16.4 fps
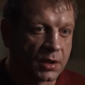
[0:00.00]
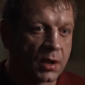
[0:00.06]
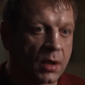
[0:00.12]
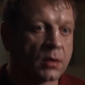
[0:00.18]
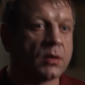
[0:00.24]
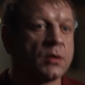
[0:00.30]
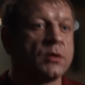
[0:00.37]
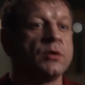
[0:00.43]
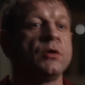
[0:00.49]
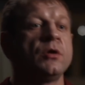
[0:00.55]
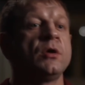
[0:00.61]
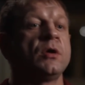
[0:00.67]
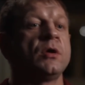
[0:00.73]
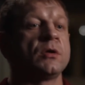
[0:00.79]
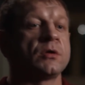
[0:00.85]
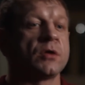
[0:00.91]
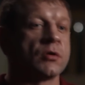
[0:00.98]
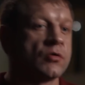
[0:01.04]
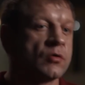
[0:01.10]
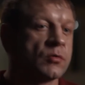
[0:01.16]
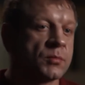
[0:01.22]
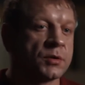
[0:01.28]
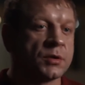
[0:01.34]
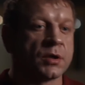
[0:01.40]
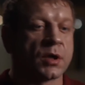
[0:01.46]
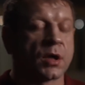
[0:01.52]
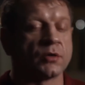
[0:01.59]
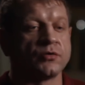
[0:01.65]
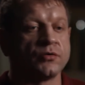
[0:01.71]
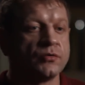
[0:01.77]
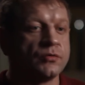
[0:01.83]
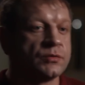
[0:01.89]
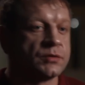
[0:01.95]
А нет, я дома не
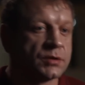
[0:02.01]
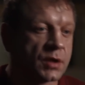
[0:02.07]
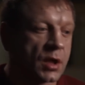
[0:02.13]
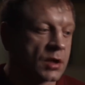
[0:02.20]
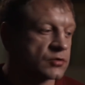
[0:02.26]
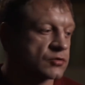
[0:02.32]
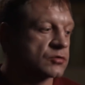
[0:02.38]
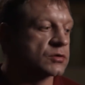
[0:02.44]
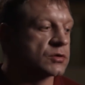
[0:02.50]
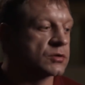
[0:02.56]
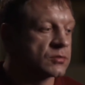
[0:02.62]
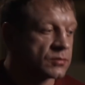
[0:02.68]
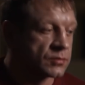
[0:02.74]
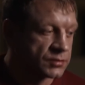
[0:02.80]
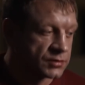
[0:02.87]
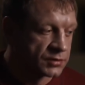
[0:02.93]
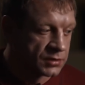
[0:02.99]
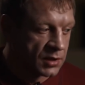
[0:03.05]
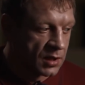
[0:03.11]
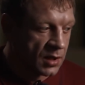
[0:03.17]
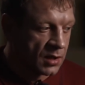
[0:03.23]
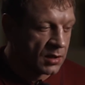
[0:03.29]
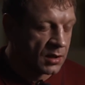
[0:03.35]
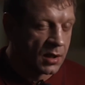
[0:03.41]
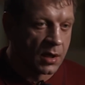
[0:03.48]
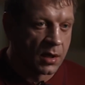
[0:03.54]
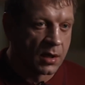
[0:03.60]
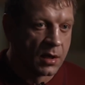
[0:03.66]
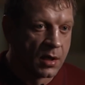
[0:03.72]
хочу сидеть. А что ж ты хочешь, дорогая?